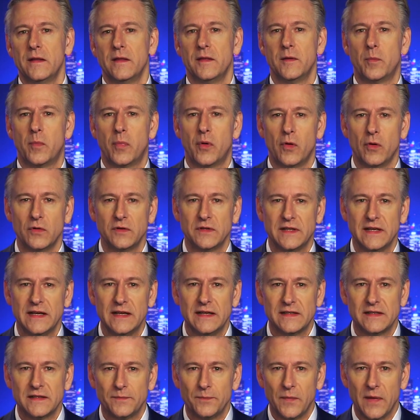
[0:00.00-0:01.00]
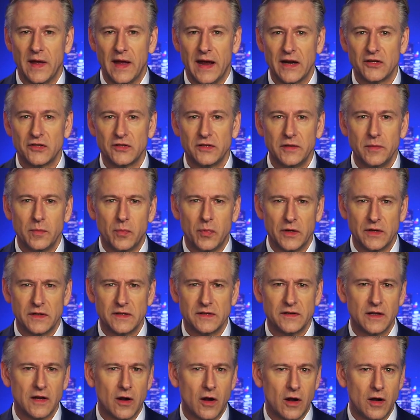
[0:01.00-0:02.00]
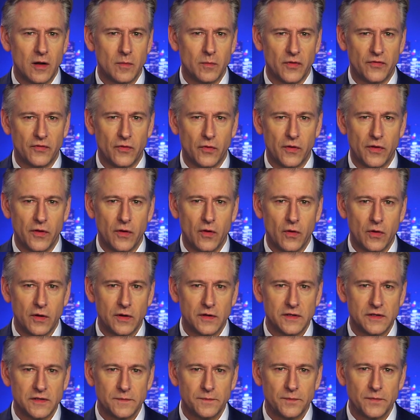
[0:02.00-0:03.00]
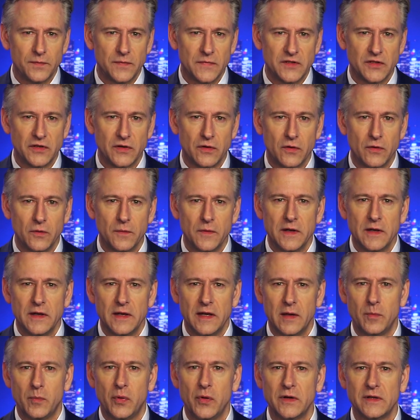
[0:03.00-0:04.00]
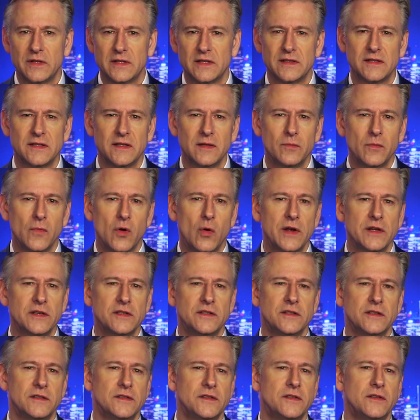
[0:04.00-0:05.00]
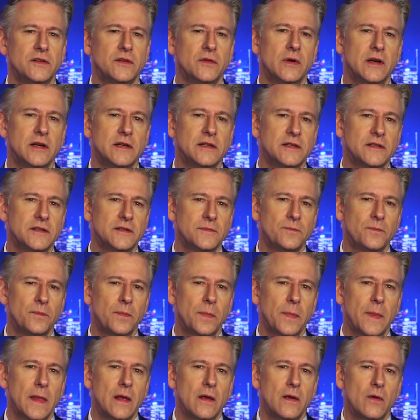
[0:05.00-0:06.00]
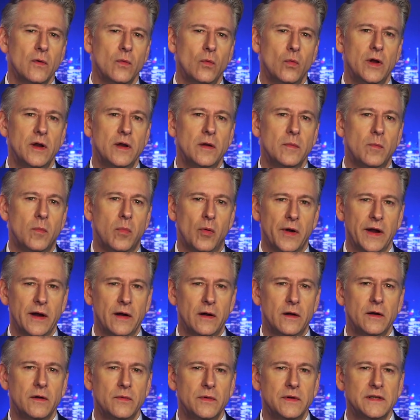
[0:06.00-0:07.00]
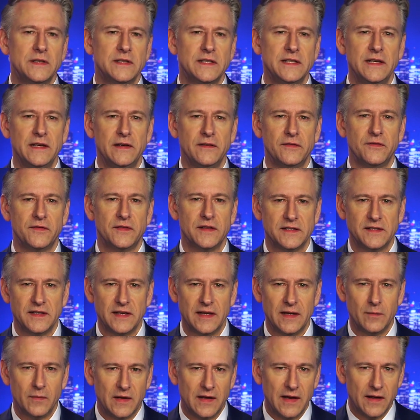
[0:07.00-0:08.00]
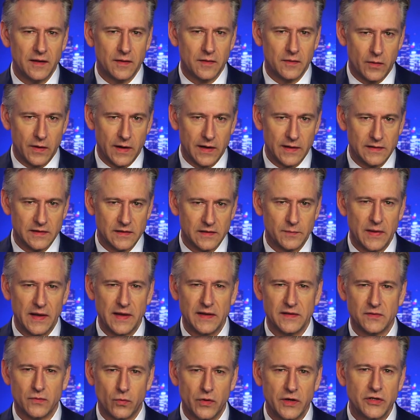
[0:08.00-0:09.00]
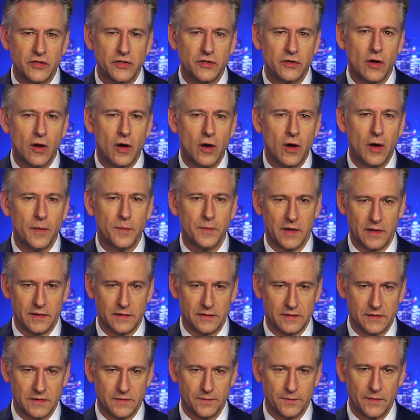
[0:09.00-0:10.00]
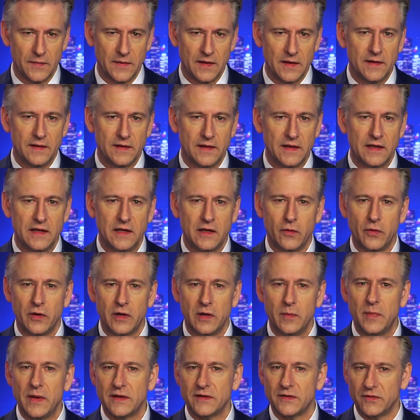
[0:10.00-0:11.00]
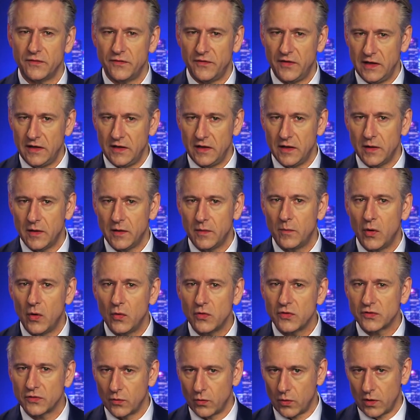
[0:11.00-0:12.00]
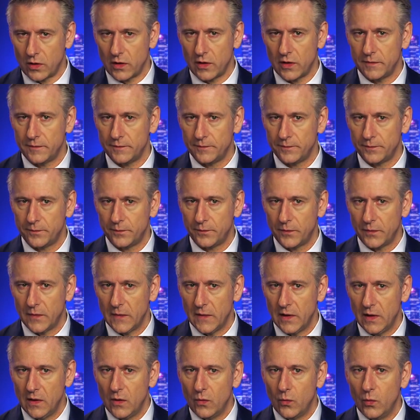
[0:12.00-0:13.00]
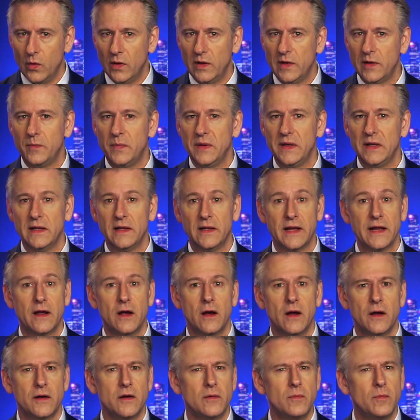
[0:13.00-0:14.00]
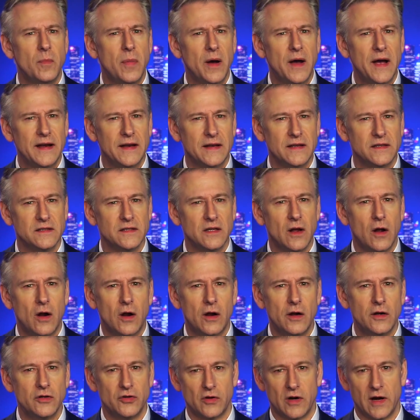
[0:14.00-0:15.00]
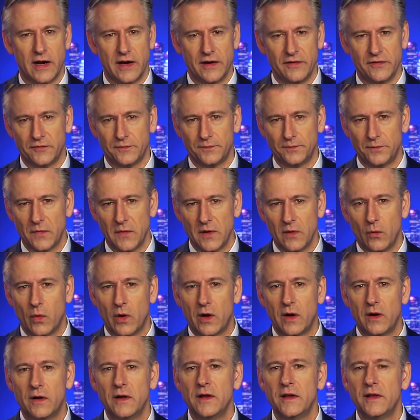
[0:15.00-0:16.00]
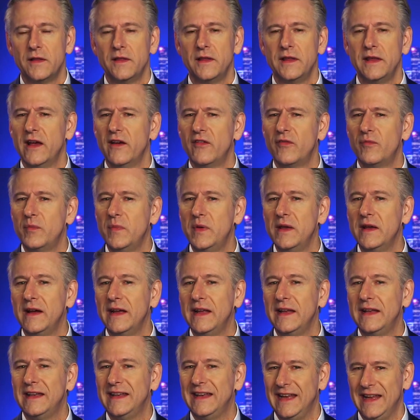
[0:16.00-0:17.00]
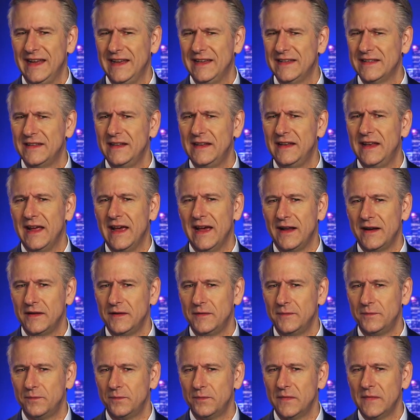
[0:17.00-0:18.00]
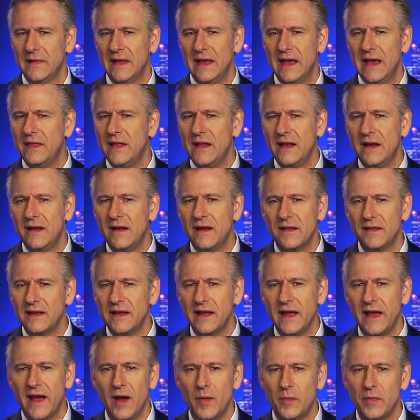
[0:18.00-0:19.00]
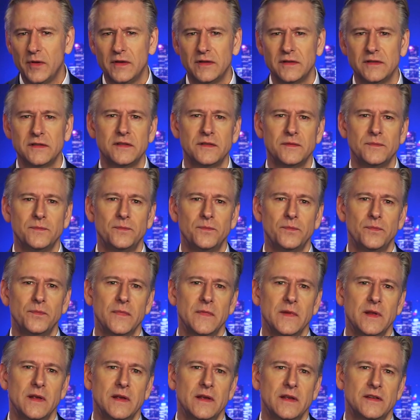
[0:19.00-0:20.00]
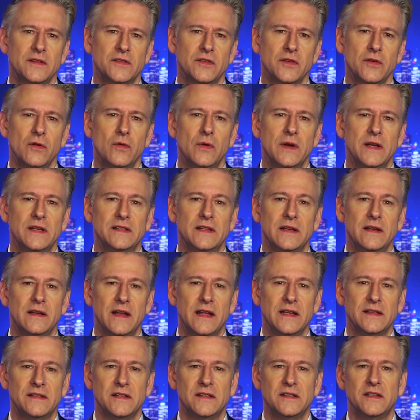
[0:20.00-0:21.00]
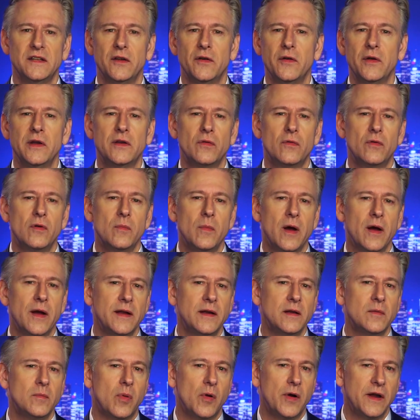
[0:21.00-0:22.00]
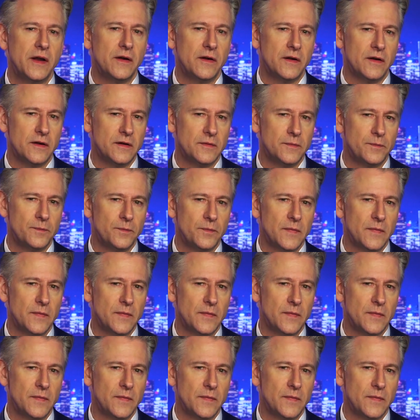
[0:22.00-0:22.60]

quá trình này chẳng khác nào cầm đèn chạy trước ô tô. Vì vậy, nó đặt ra một số câu hỏi cho chúng ta. Liệu Brenner có nhận được lời đe dọa tính mạng giống như Richard Hopkins, nhân viên bưu điện ở Erie, Pennsylvania không? Nó sẽ giống như ổ cứng của Hunter Biden, nơi ép bê i lấy dữ liệu và sau đó chẳng có gì xảy ra chứ? Vì vậy, cần phải nhắc nhở Brenner rằng